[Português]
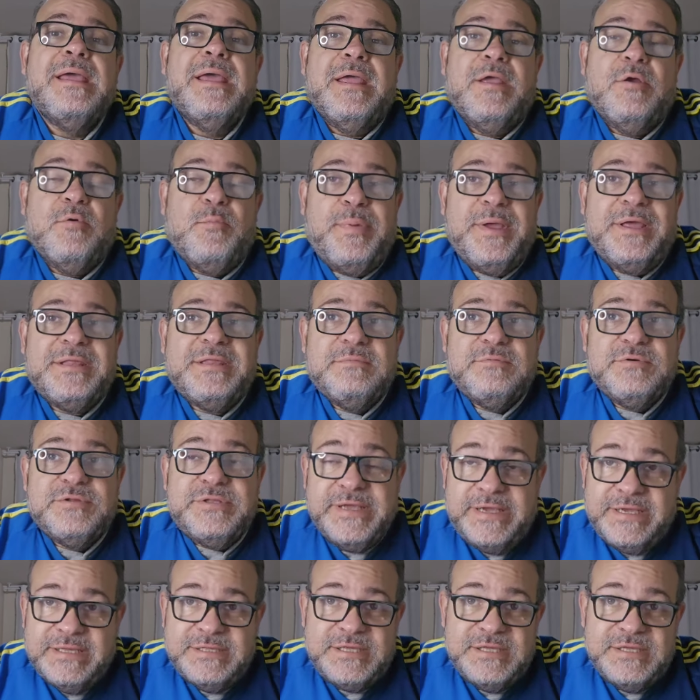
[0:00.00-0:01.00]
Eu peço a
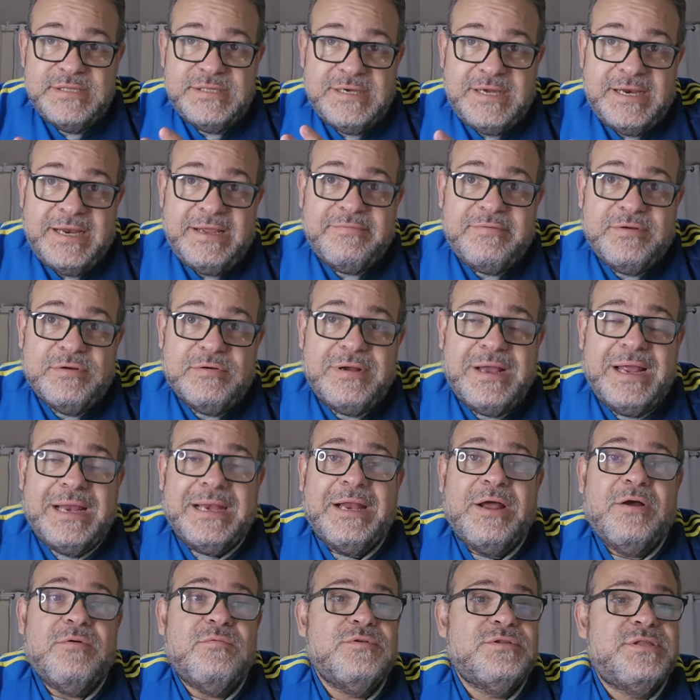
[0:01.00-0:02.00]
você que se inscreva no
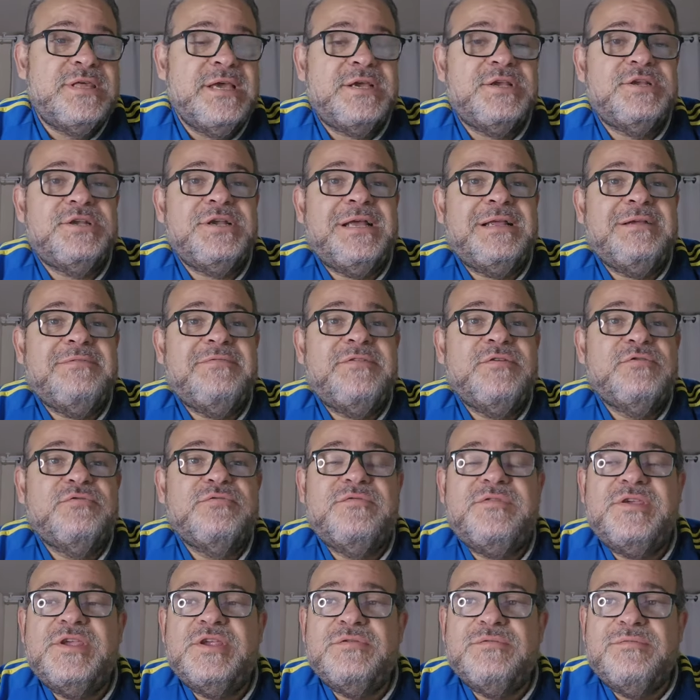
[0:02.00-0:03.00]
canal, você que já viu o
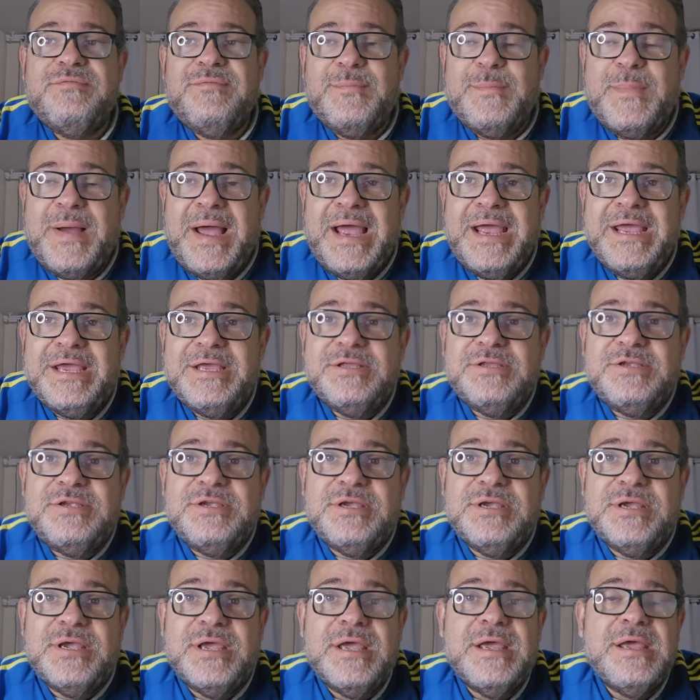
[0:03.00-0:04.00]
vídeo mais
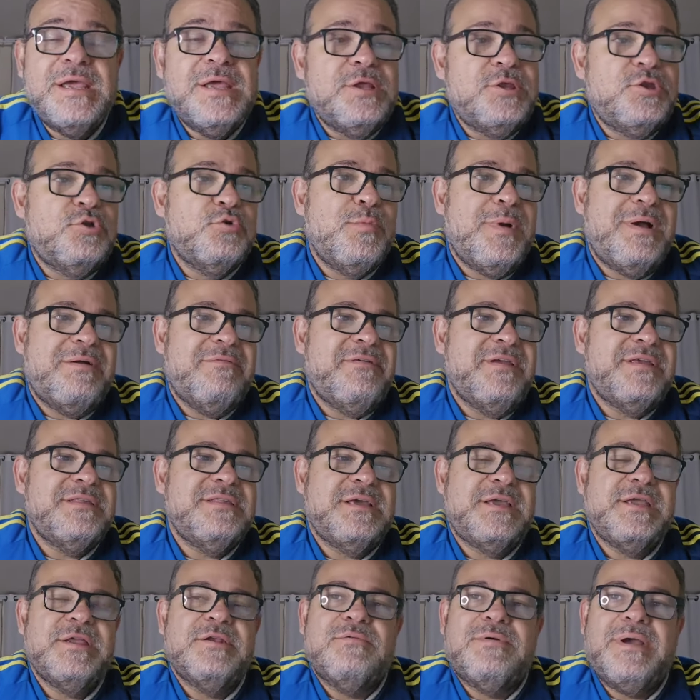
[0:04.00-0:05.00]
de, de uma vez
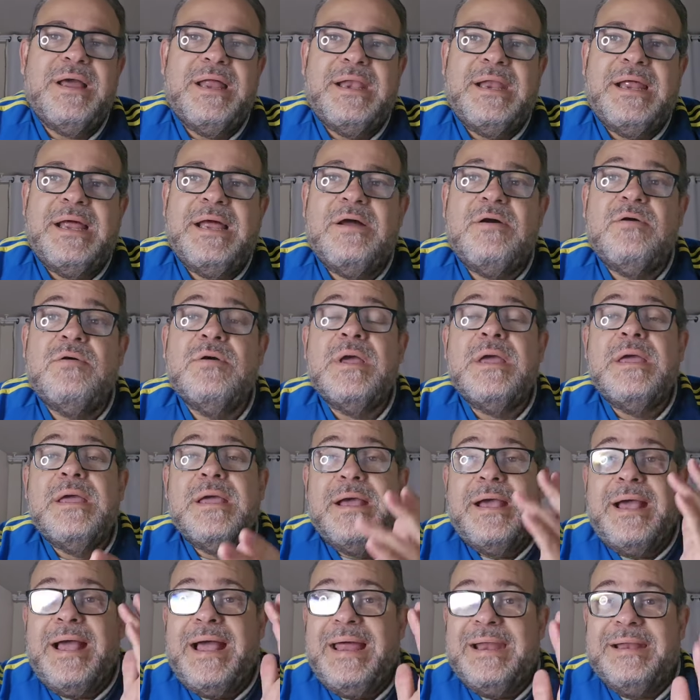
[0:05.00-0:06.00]
aqui no canal,
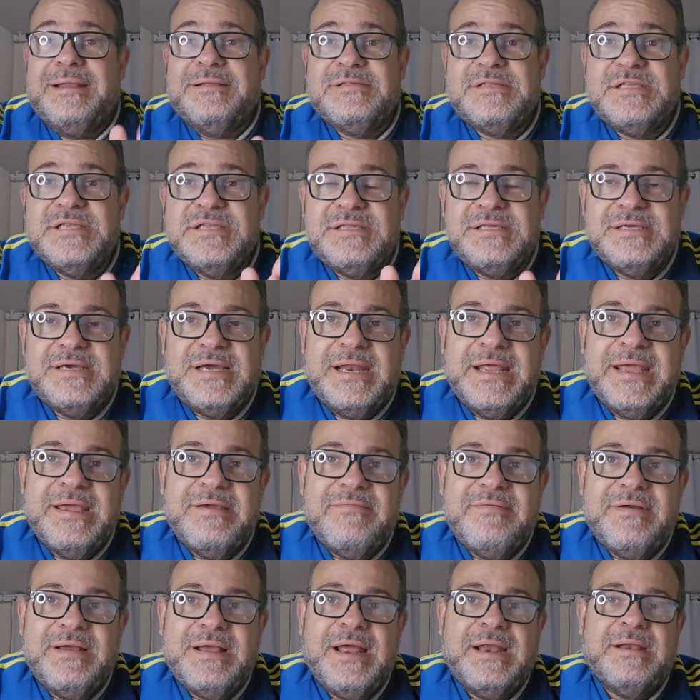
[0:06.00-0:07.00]
Cara, se
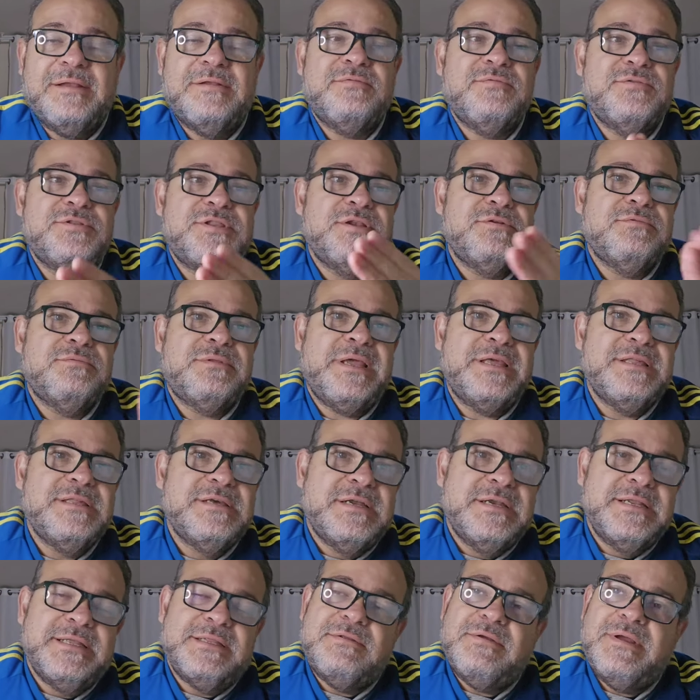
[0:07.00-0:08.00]
inscreva, cara. Se você não está
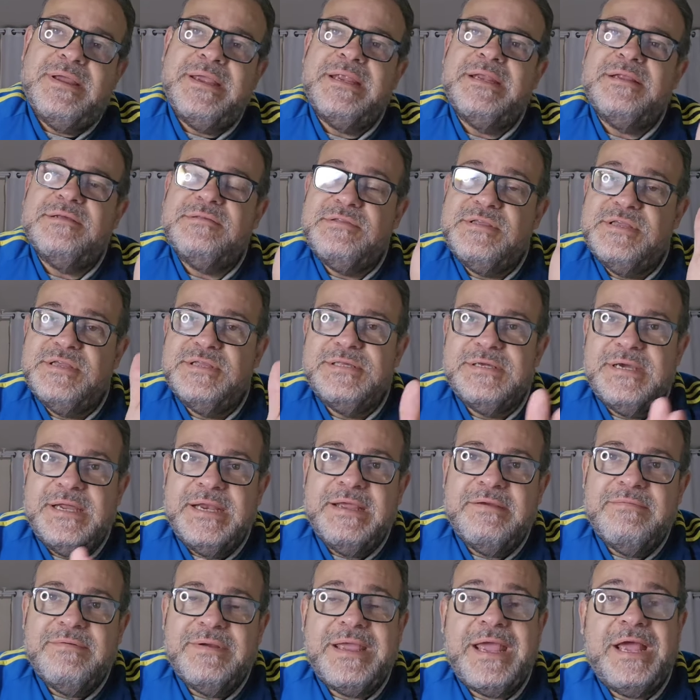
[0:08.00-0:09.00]
inscrito ainda, se
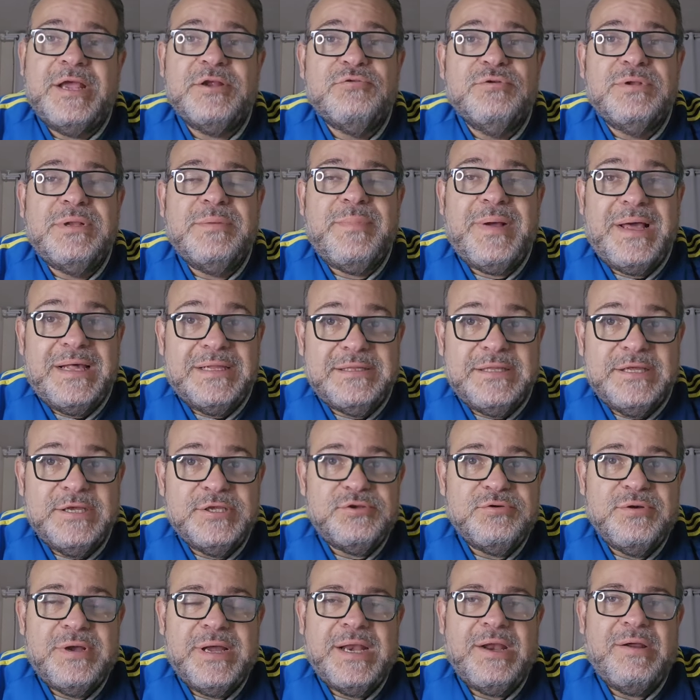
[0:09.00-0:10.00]
inscreva, que ajuda
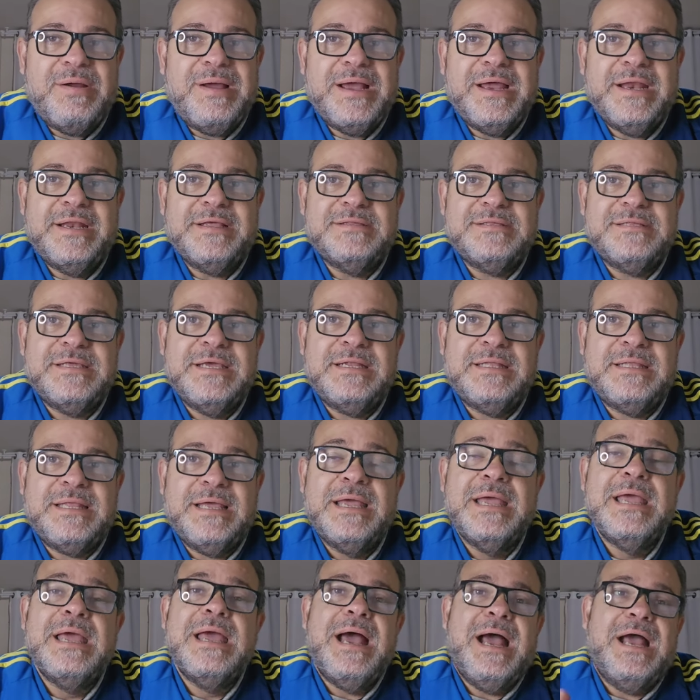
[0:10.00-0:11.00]
bastante o canal a crescer,
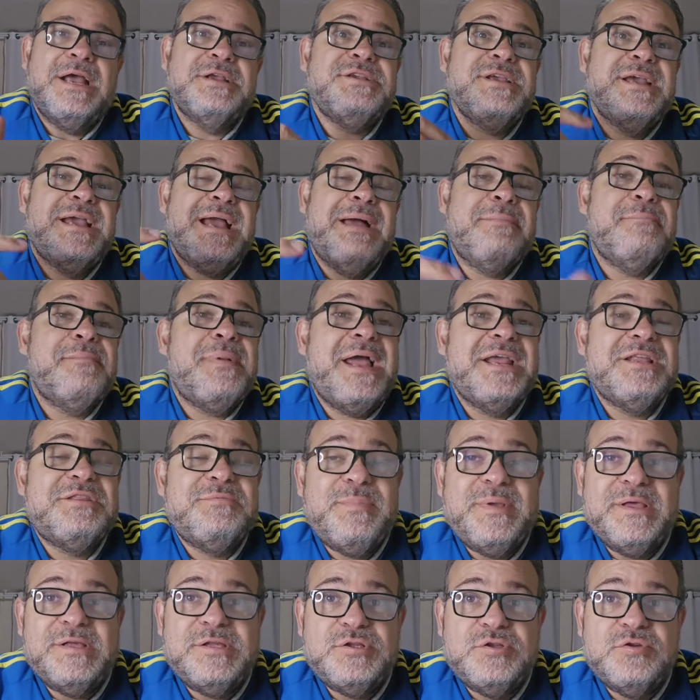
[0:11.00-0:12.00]
tá? A chegar mais
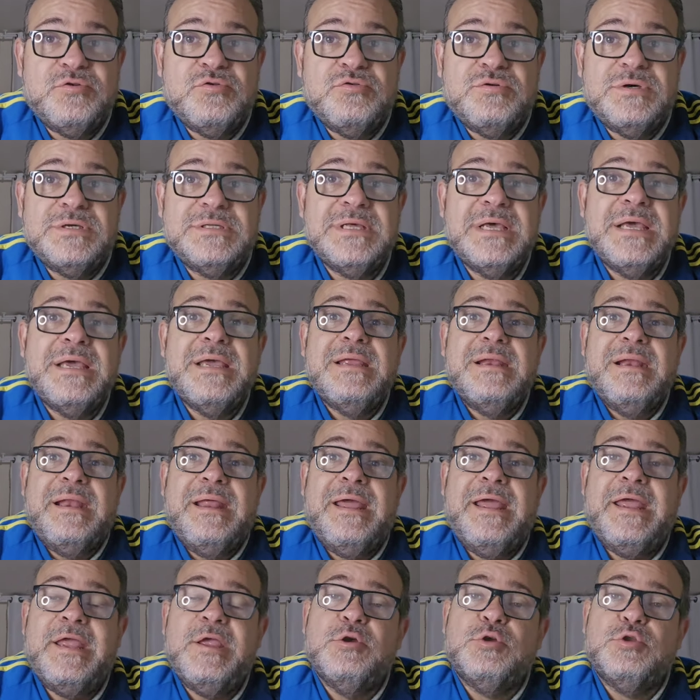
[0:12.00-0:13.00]
pessoas,
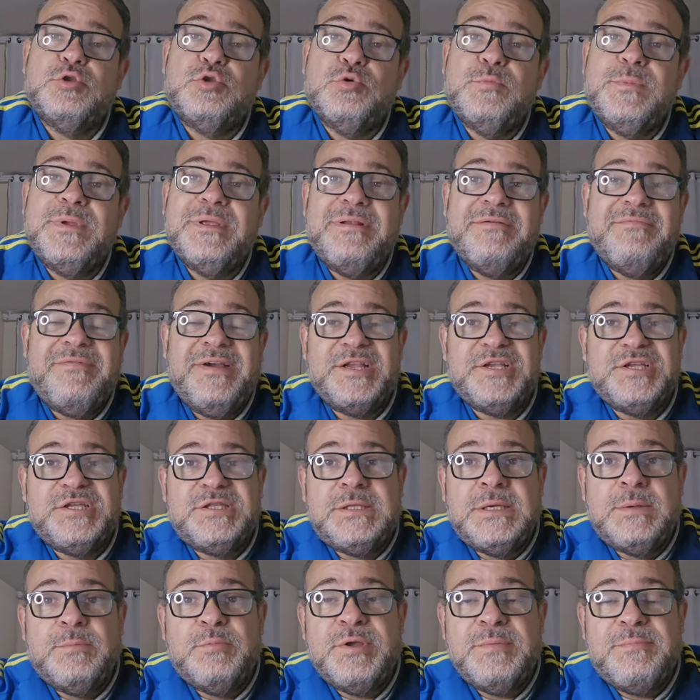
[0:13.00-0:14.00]
né? YouTube ele vai
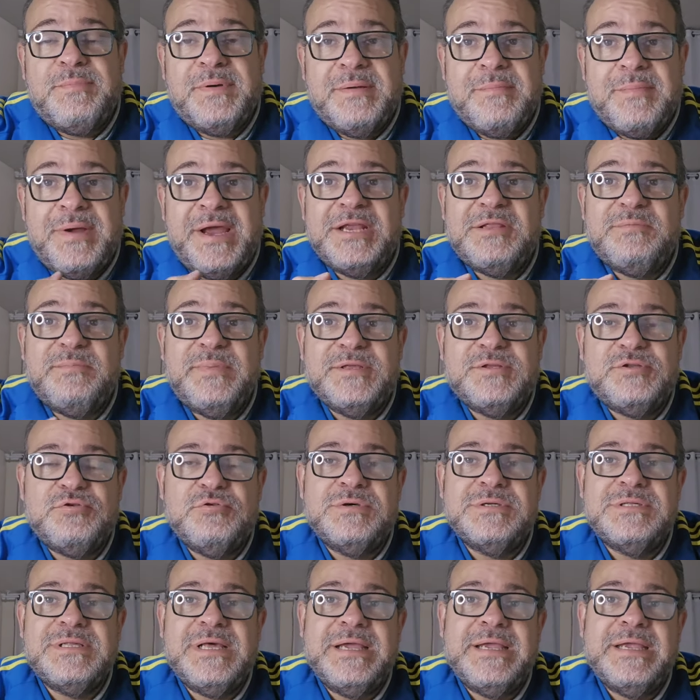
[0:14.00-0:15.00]
distribuir para mais
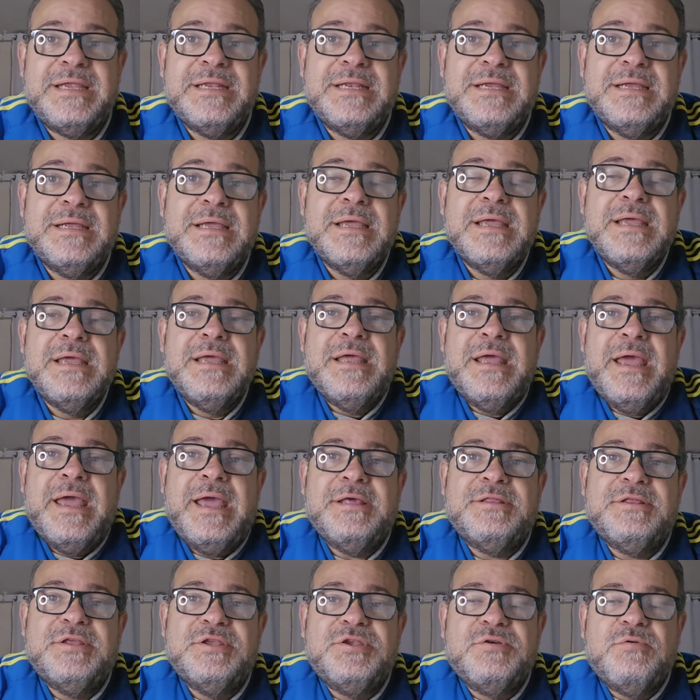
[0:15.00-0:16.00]
pessoas ainda,
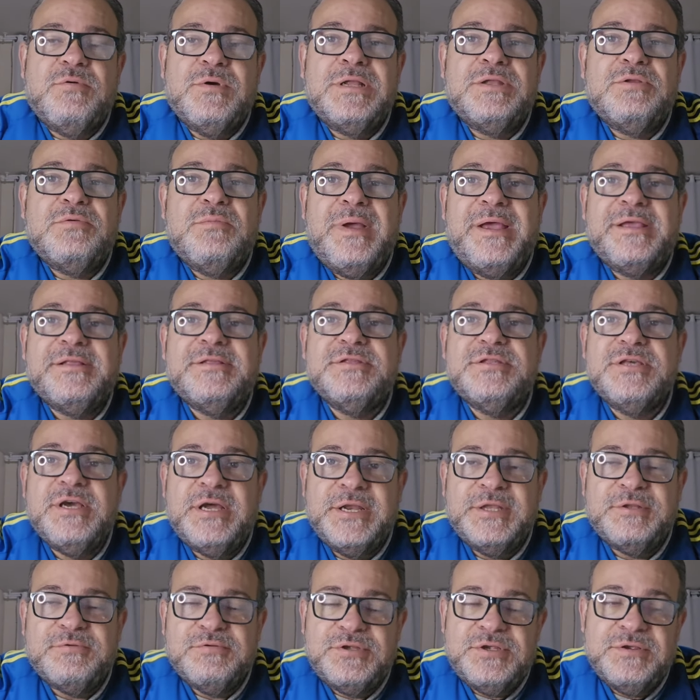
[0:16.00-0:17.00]
é, se quanto mais
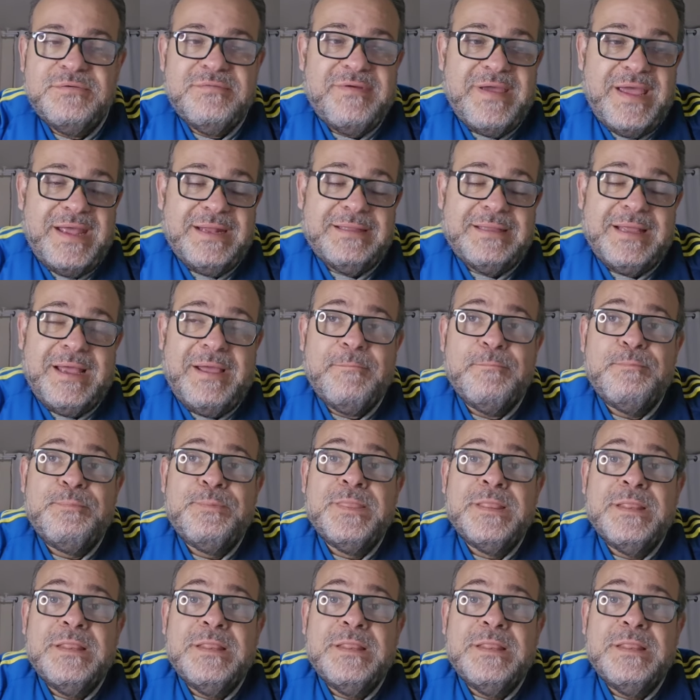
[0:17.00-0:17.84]
inscritos tiver, tá?